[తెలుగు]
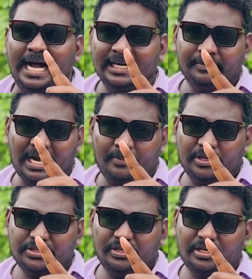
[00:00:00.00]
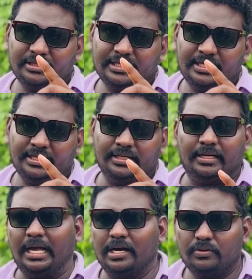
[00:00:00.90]
కానీ మా అమ్మ వస్తే
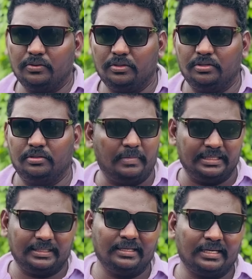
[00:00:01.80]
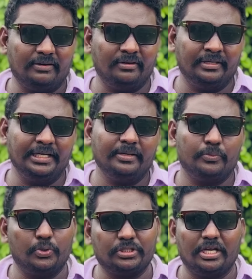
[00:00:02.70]
నాకు మంత్రాలు రావండి
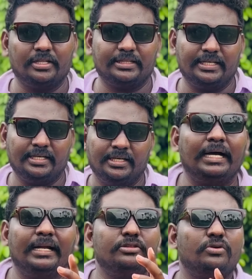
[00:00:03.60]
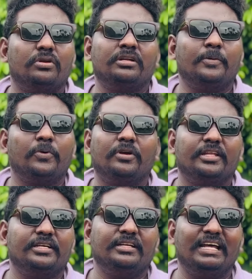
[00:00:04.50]
బూతులే వస్తాయి కానీ దొరికినప్పుడు
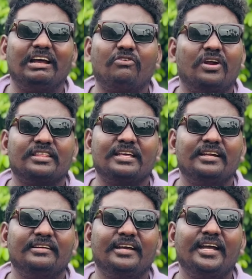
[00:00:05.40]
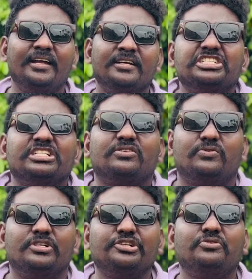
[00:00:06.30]
ఉంటదండి ఎలా కొడతానంటే చితక్
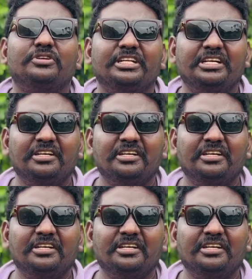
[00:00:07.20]
కొట్టి కొట్టి